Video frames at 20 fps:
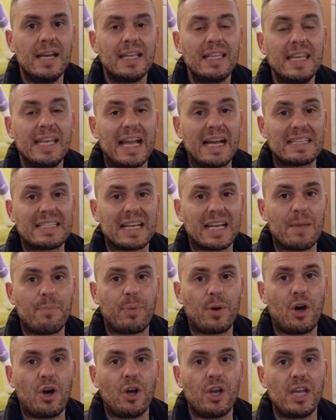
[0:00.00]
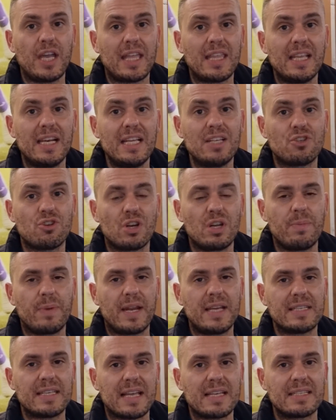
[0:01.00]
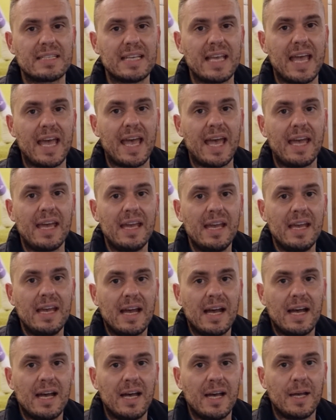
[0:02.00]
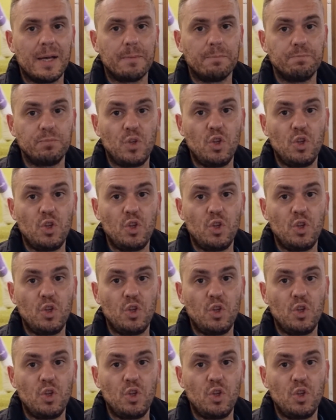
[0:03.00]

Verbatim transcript: di casa che poi ad inizio ripresa si è Uh,